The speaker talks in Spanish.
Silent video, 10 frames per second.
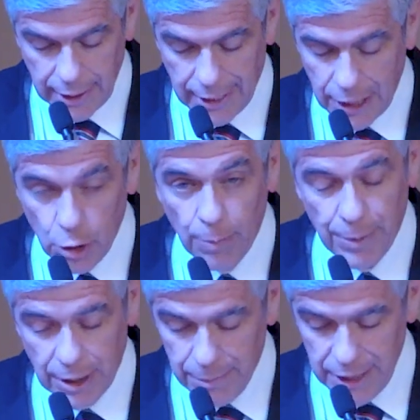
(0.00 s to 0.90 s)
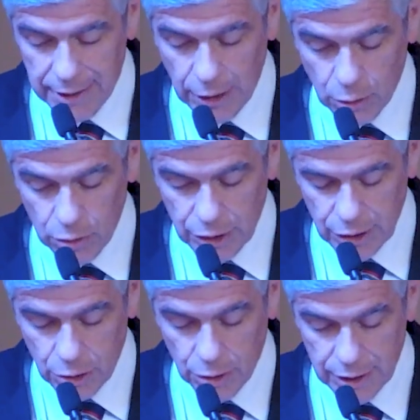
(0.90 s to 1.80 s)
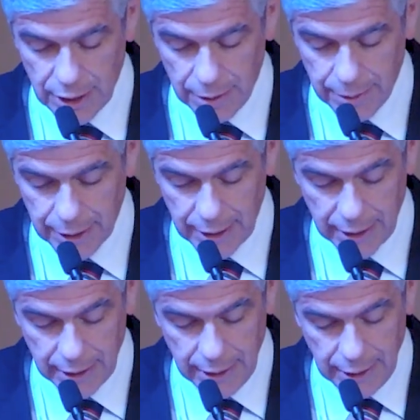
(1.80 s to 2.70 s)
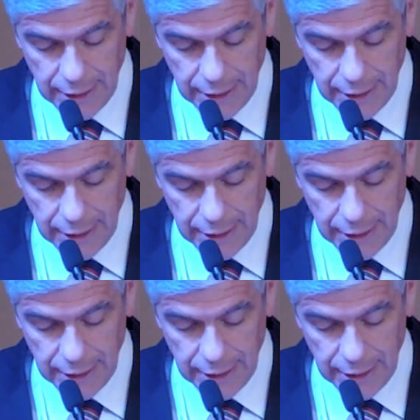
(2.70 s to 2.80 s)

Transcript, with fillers: que no permite concesiones a la verdad